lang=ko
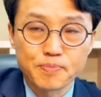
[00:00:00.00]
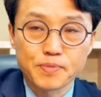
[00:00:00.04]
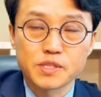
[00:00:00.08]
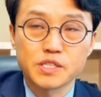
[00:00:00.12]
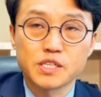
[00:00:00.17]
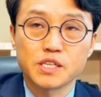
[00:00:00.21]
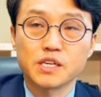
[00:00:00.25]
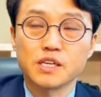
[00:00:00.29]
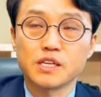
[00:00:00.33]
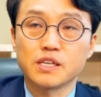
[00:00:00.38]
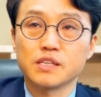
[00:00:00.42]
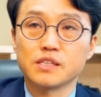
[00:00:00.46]

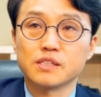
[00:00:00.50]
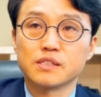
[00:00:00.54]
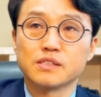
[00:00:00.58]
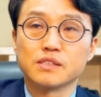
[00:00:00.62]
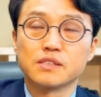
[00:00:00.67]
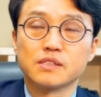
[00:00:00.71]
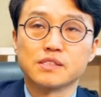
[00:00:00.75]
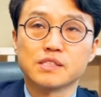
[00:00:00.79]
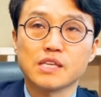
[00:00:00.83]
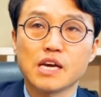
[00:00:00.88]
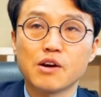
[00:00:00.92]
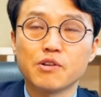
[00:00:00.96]
제가
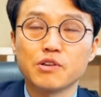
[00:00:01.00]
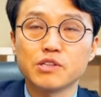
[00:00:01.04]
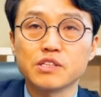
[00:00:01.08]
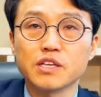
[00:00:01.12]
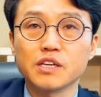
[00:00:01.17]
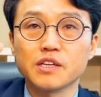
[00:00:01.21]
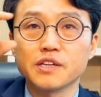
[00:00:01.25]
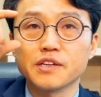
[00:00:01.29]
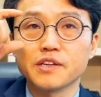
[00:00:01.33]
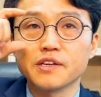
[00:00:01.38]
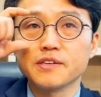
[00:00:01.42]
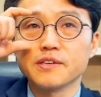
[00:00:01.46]
사월
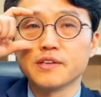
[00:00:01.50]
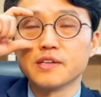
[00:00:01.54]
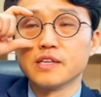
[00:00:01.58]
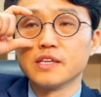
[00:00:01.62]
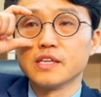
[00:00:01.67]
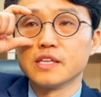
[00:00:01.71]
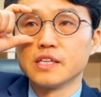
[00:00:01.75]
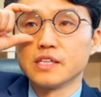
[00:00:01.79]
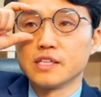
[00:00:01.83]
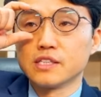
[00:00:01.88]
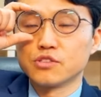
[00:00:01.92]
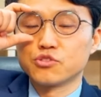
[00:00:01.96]
달에
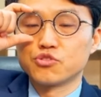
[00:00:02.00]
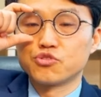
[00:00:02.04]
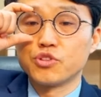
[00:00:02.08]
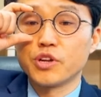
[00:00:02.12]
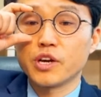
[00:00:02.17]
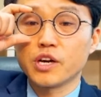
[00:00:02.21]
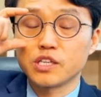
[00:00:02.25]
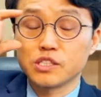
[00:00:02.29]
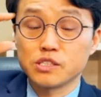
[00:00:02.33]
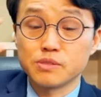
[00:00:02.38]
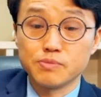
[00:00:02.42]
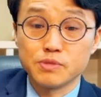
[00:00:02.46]

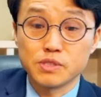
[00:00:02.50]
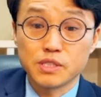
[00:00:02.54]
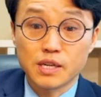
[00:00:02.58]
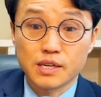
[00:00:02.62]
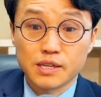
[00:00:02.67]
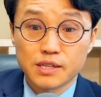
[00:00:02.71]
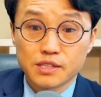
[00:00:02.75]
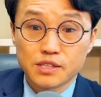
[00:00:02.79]
주례가 있습니다.